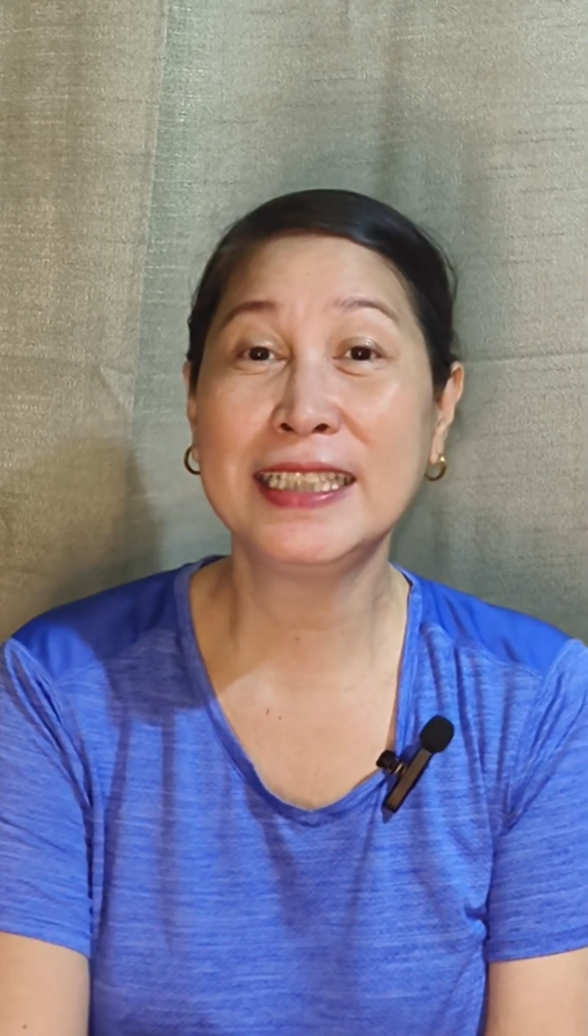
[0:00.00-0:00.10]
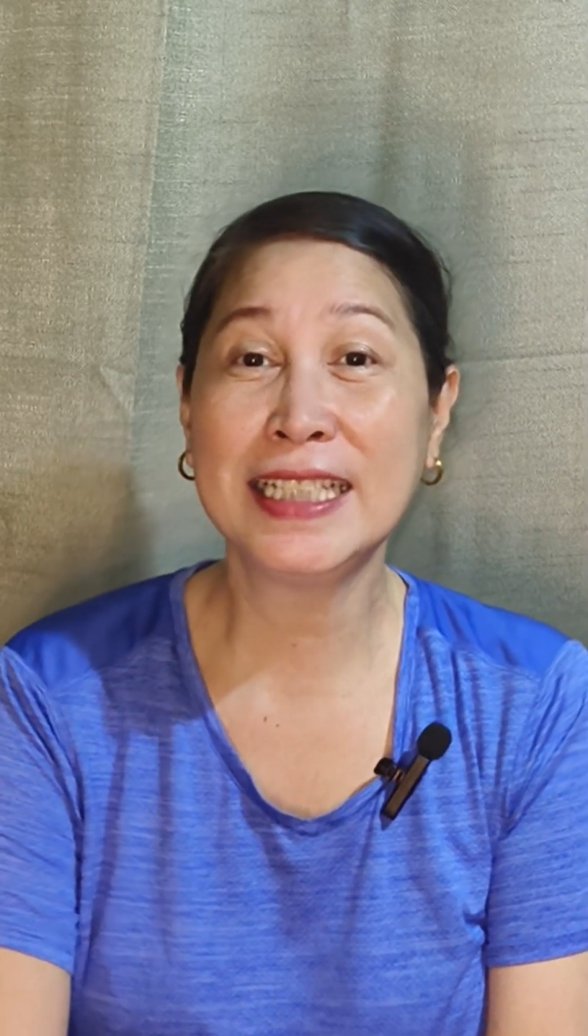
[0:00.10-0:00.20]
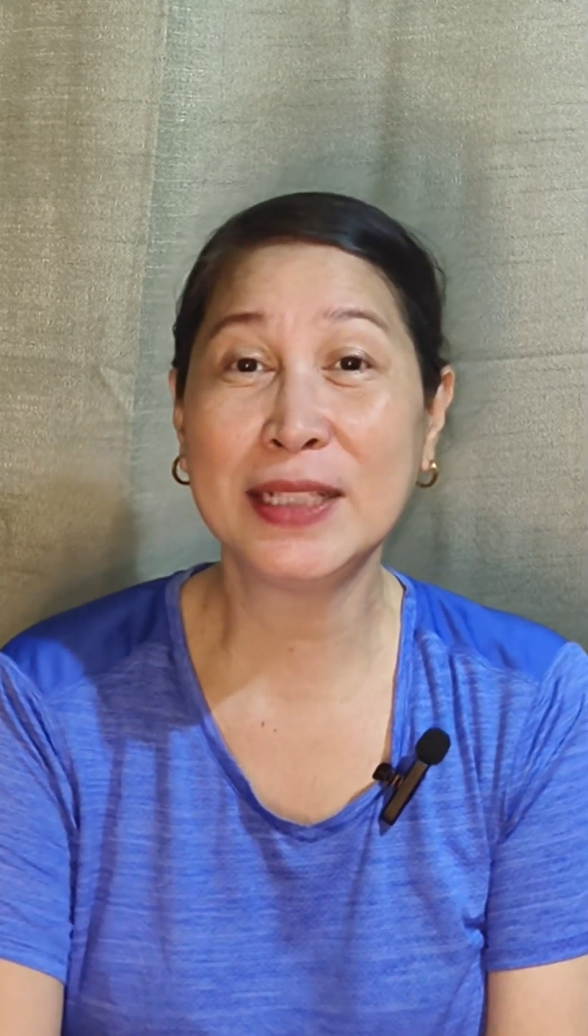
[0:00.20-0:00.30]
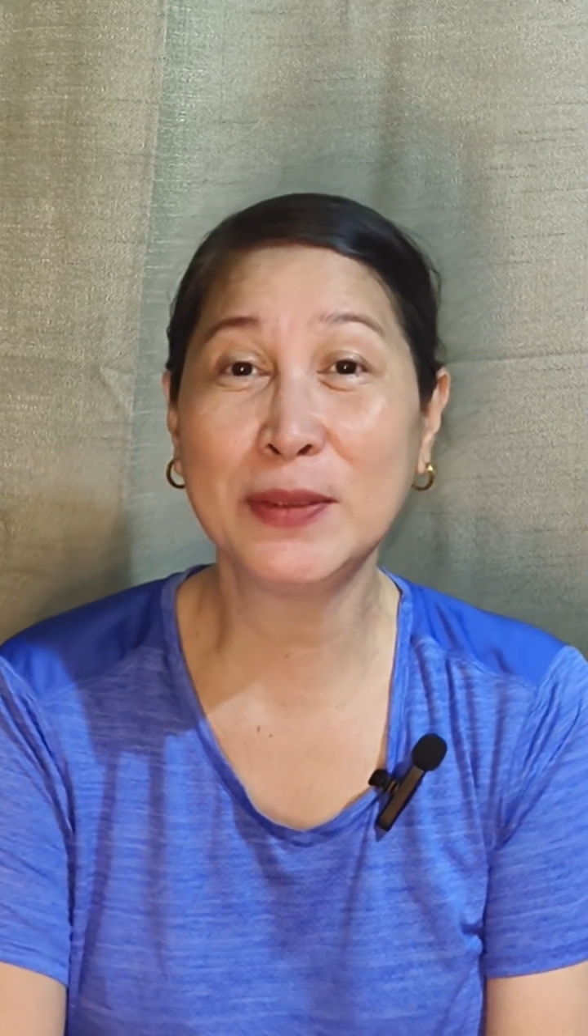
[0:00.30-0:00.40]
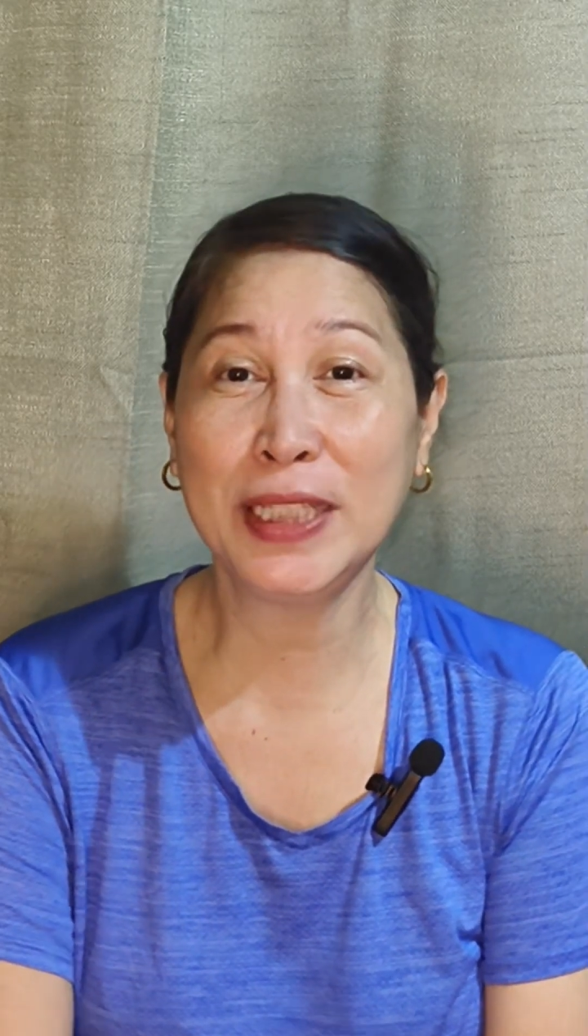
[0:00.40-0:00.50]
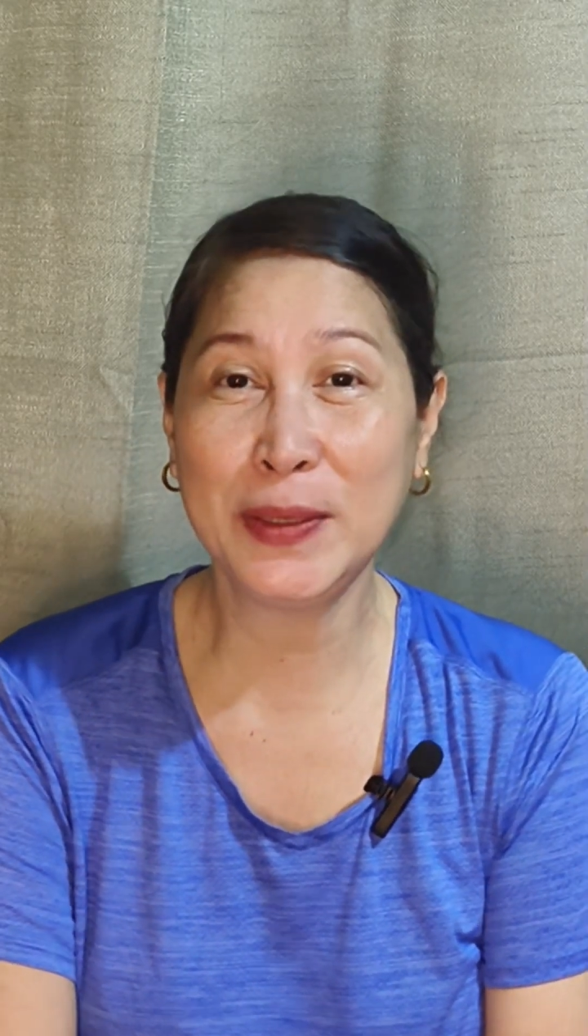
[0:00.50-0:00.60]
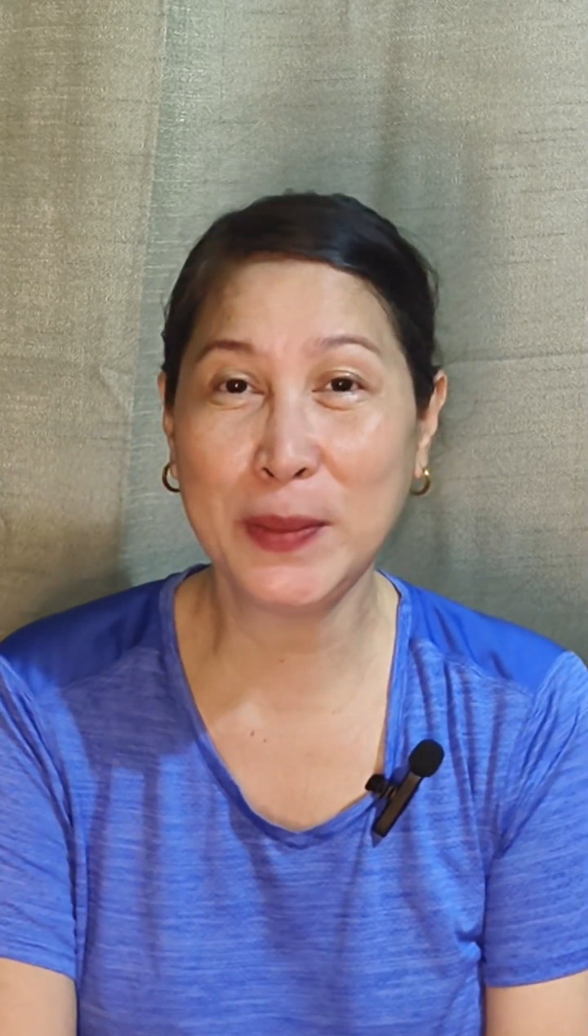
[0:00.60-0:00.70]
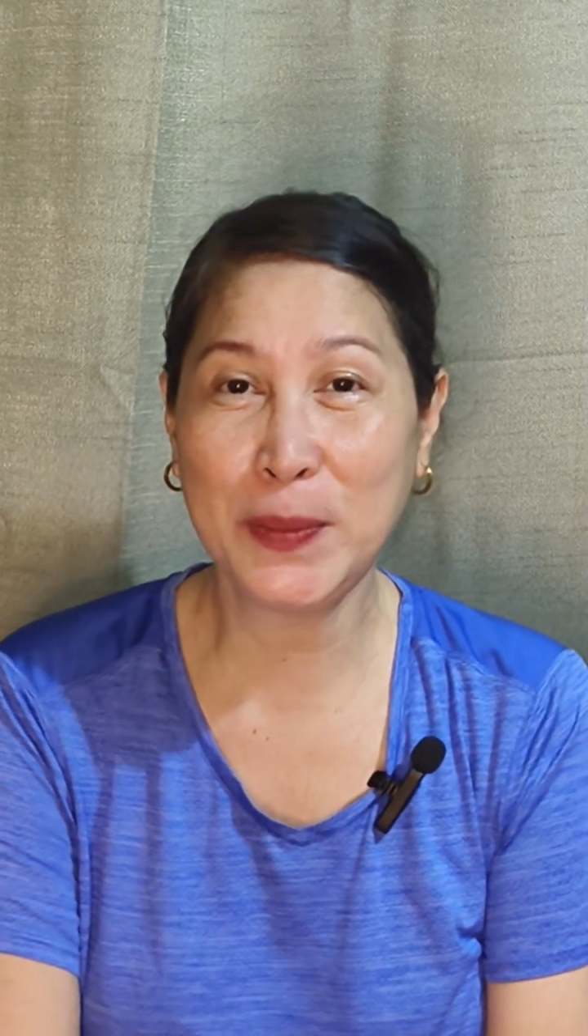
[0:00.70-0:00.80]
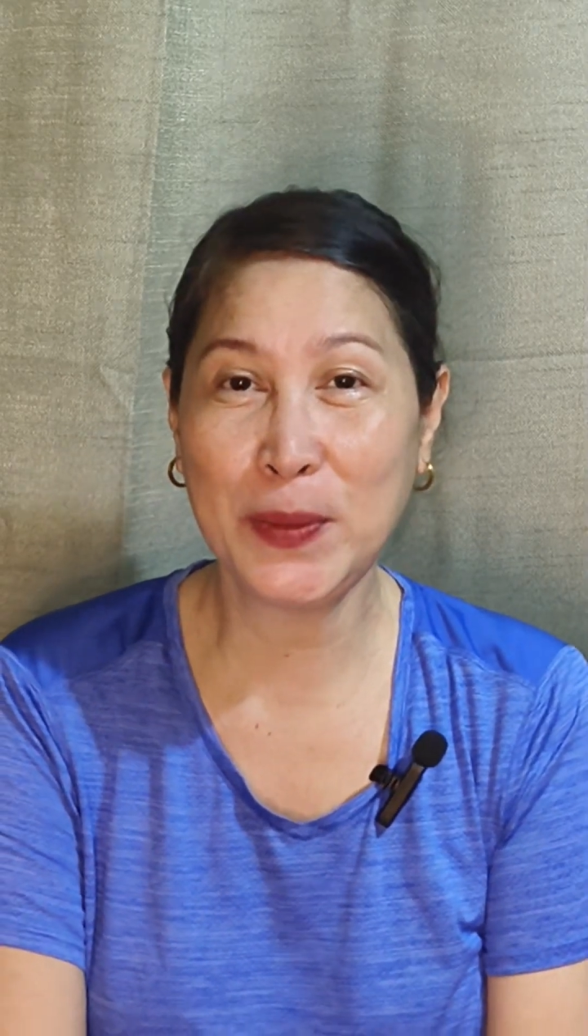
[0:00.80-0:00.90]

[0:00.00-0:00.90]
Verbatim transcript: sasagutin ko